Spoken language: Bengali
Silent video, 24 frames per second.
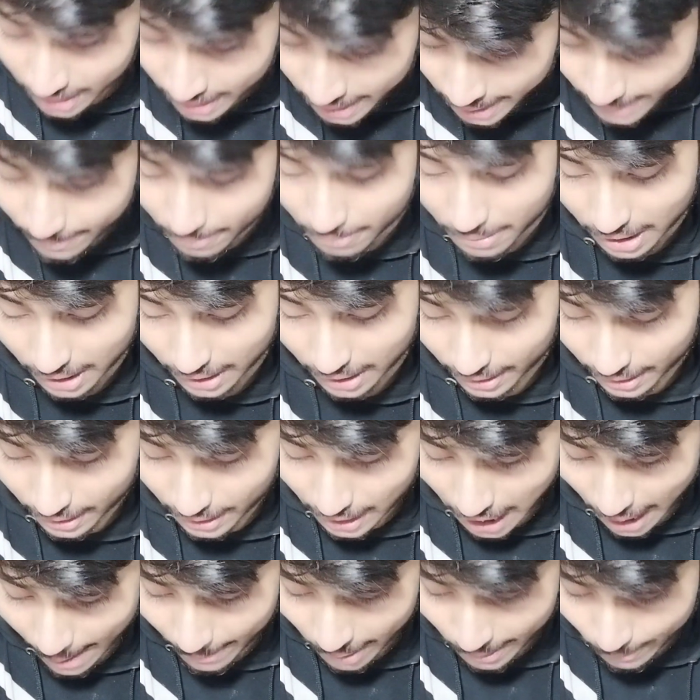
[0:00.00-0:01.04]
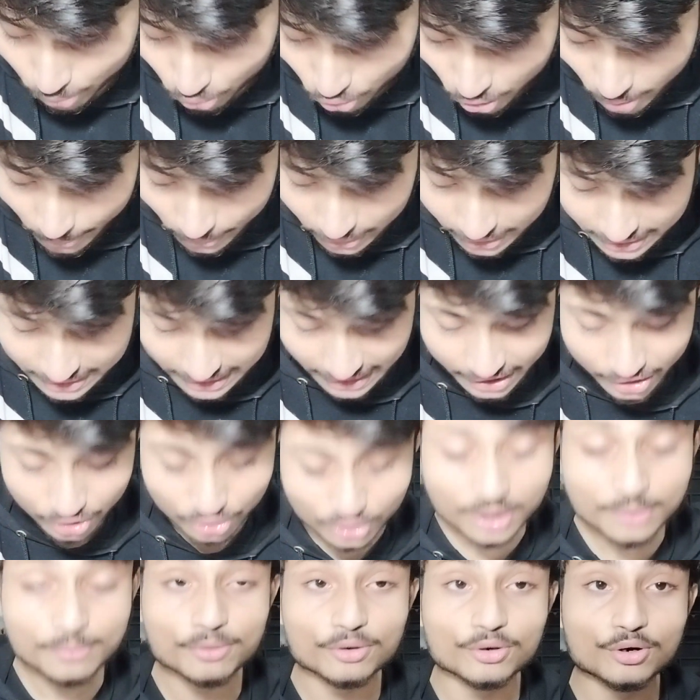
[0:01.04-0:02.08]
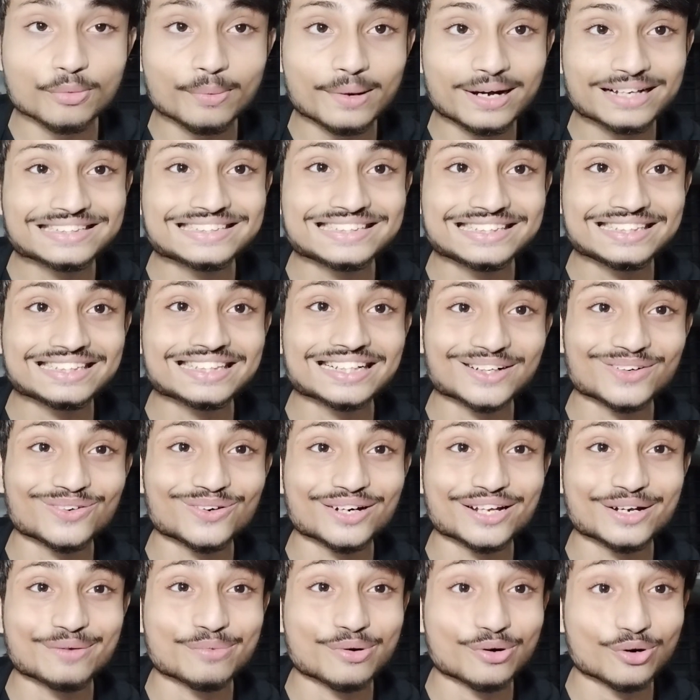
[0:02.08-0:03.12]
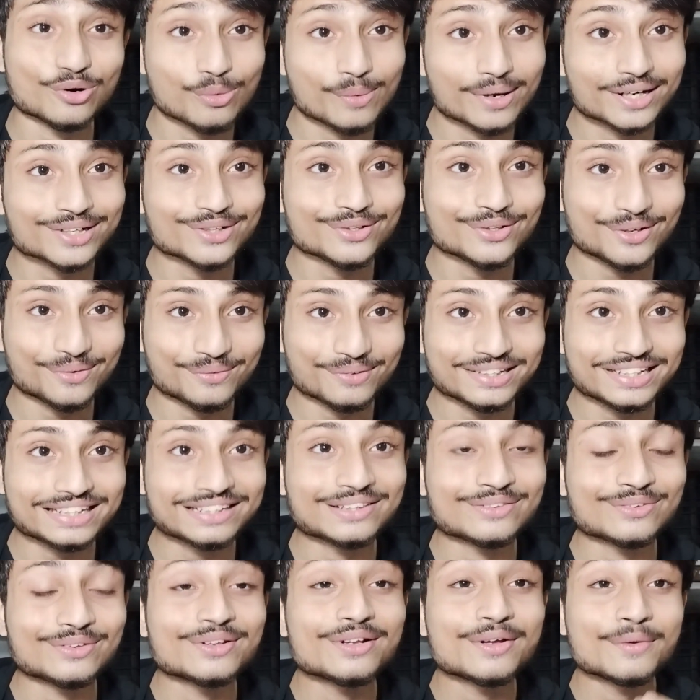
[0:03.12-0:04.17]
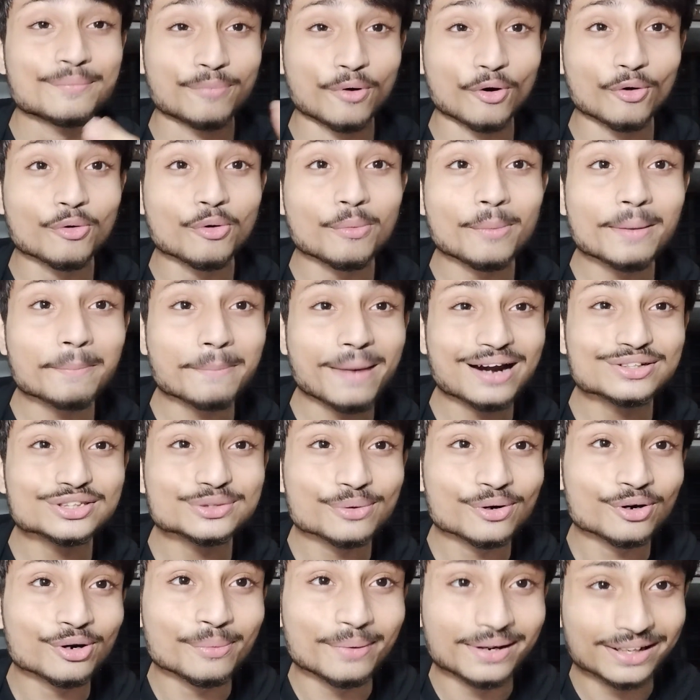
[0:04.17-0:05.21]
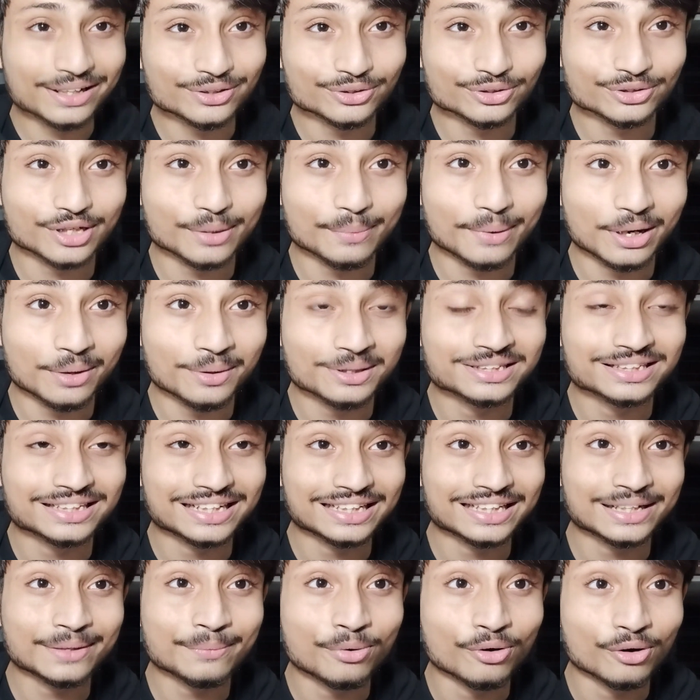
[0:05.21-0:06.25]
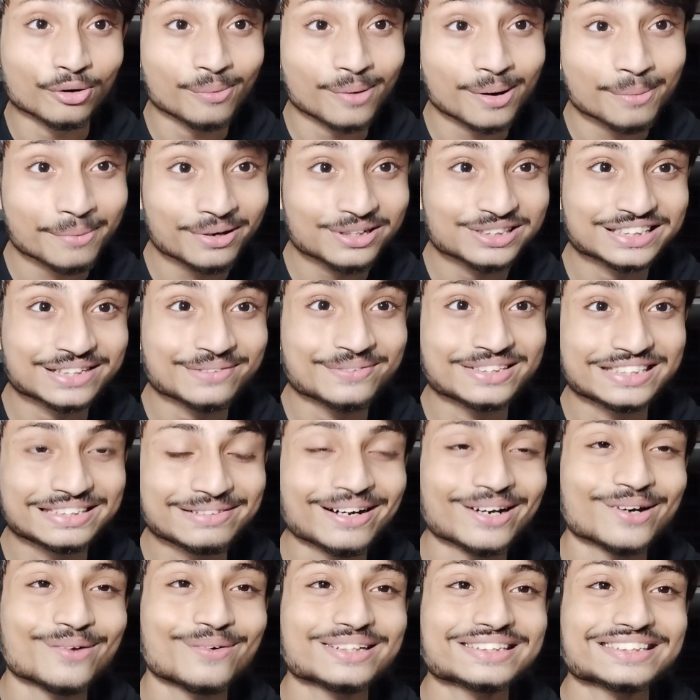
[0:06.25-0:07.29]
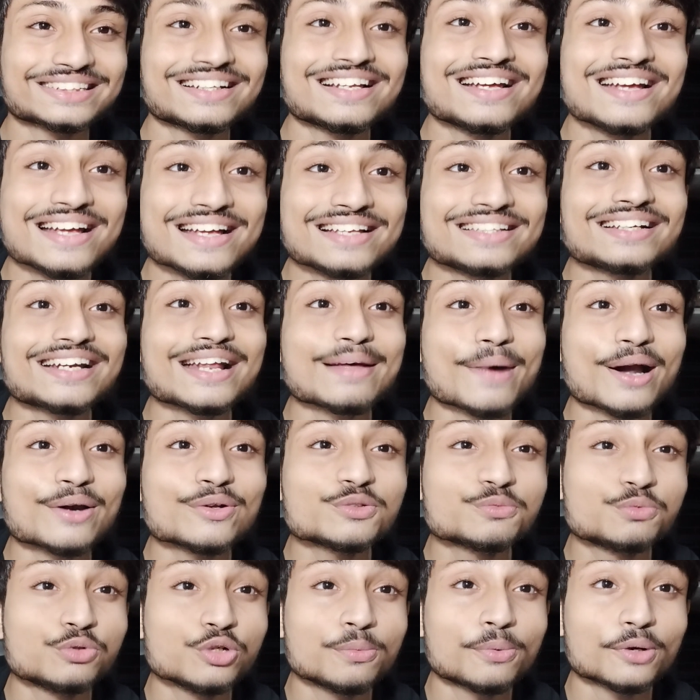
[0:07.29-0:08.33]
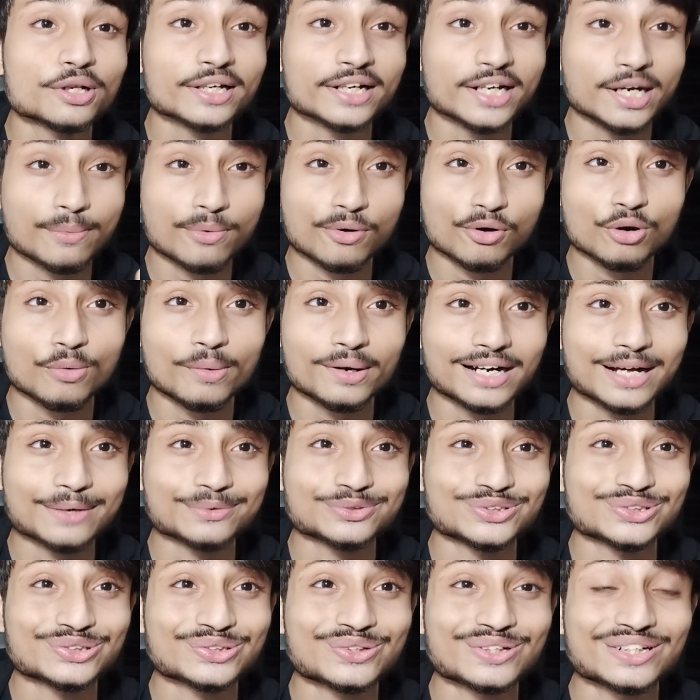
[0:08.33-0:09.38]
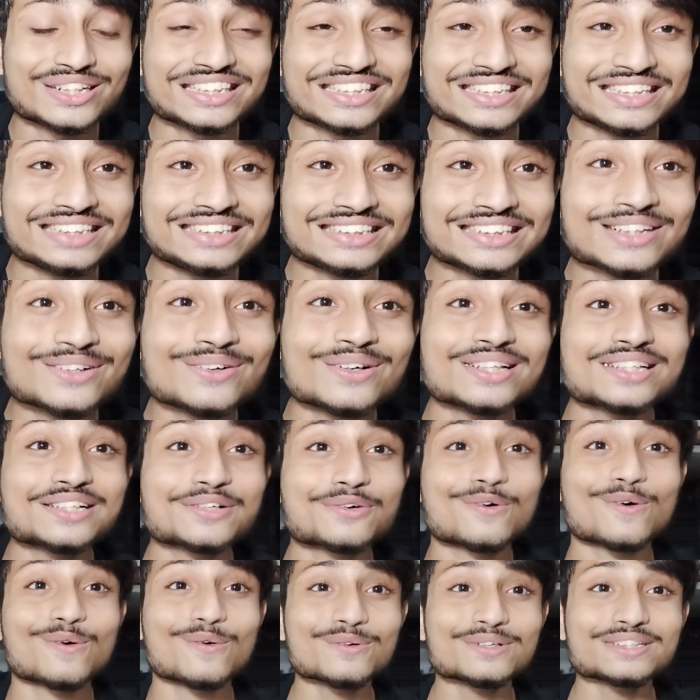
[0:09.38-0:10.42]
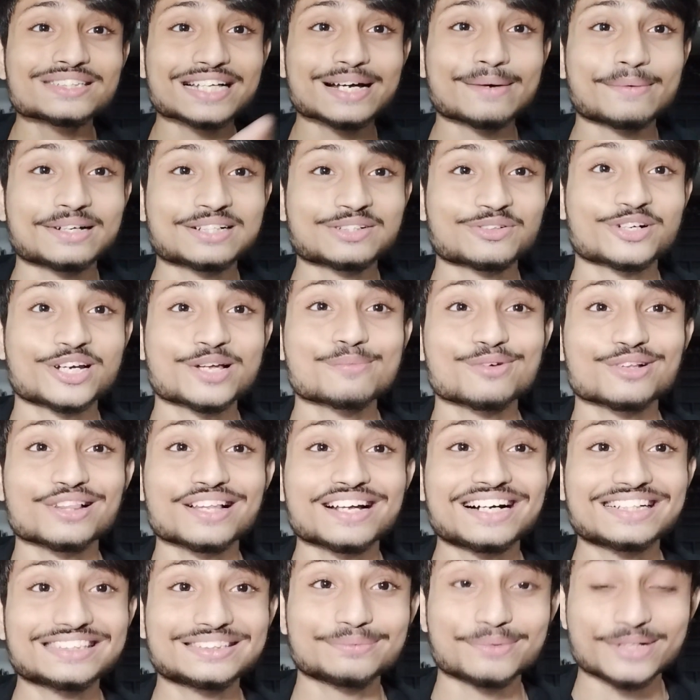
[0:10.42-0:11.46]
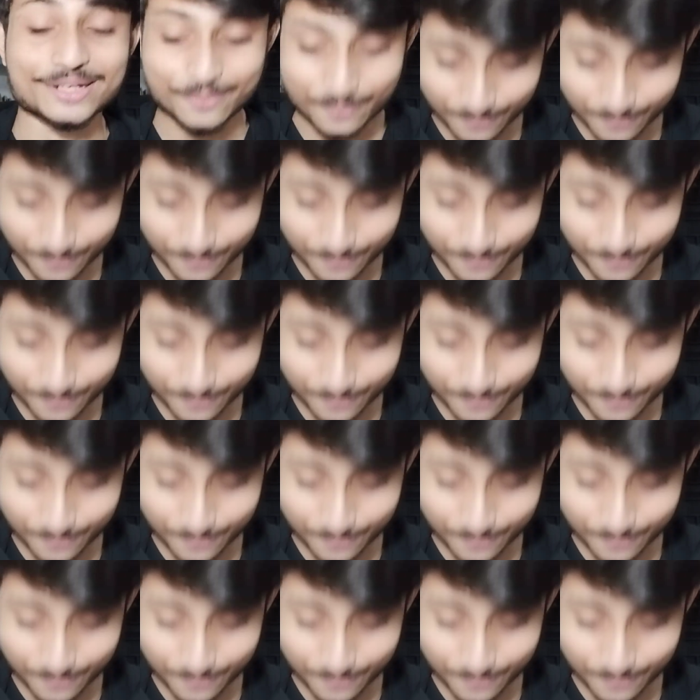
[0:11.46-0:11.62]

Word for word: কিংবা আমরা ভুল পথে চালিত হলে ভগবান চিন্তা করেন ভগবান কিন্তু আমাদের ভগবান মানুষ ভগবানকে যতটা ভালোবাসেন তার থেকে ভগবান মানুষকে বেশি ভালোবাসেন সেটাই মানুষ ভুল পথে গেলে ভগবান আফসোস করেন চেষ্টা করেন যে কখন সে আবার সঠিক পথে আসবে